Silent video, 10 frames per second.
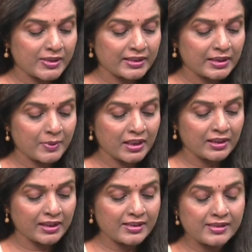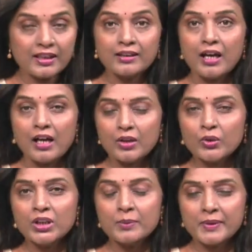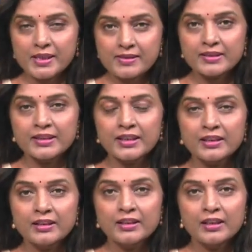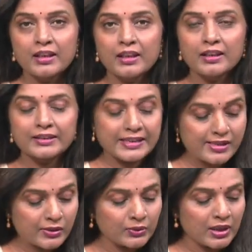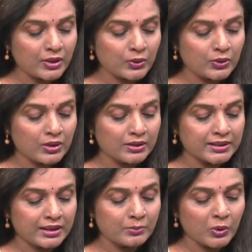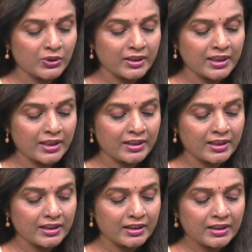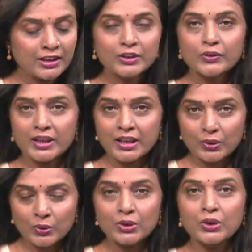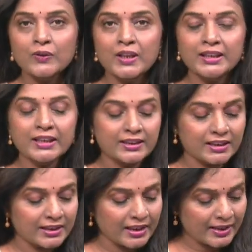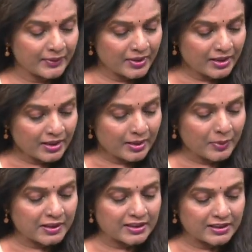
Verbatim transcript: ఈ సందర్భంగా కేసీఆర్ ఆరోగ్య పరిస్థితిని తెలుసుకున్నారు జగన్మోహన్ రెడ్డి అండ్ త్వరగా కోలుకోవాలి ఎందుకంటే ప్రజల